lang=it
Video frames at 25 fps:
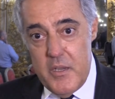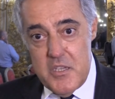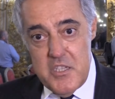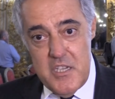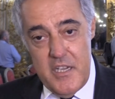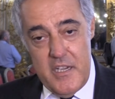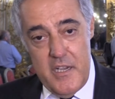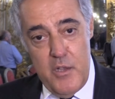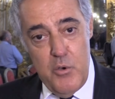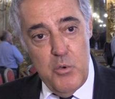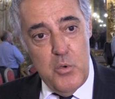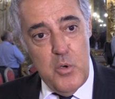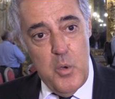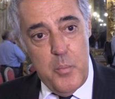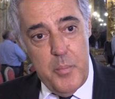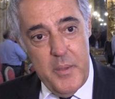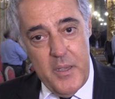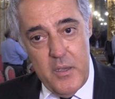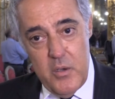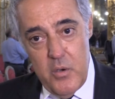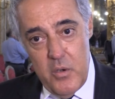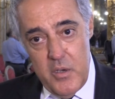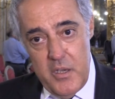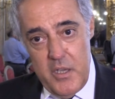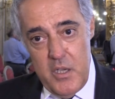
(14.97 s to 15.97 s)
Ce n'è uno
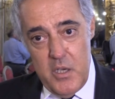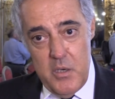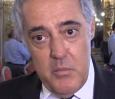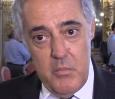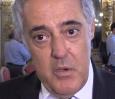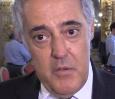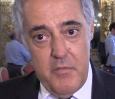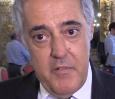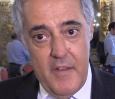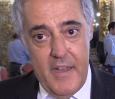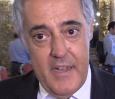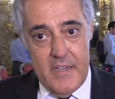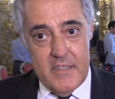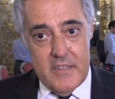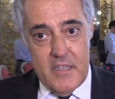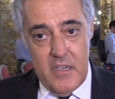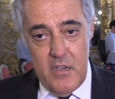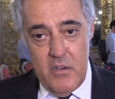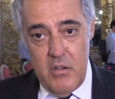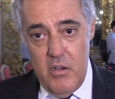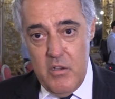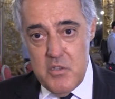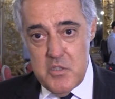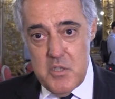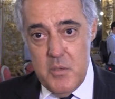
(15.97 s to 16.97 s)
piccolino ma fa altre
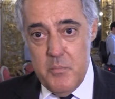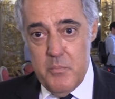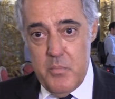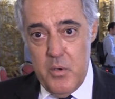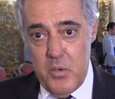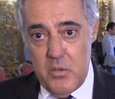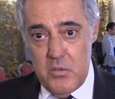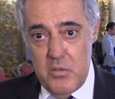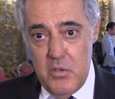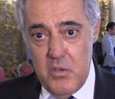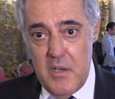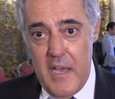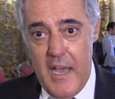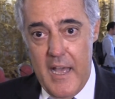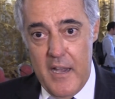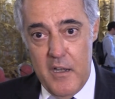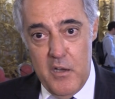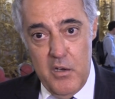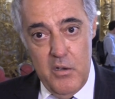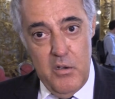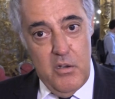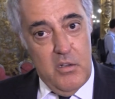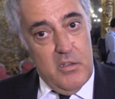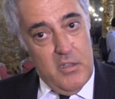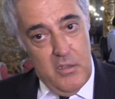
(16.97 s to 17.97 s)
cose in
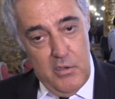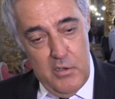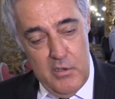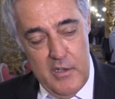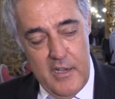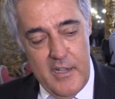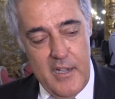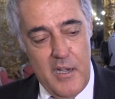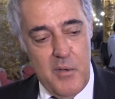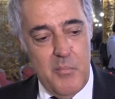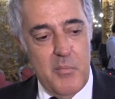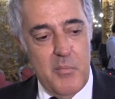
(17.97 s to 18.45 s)
Portogallo che non è nel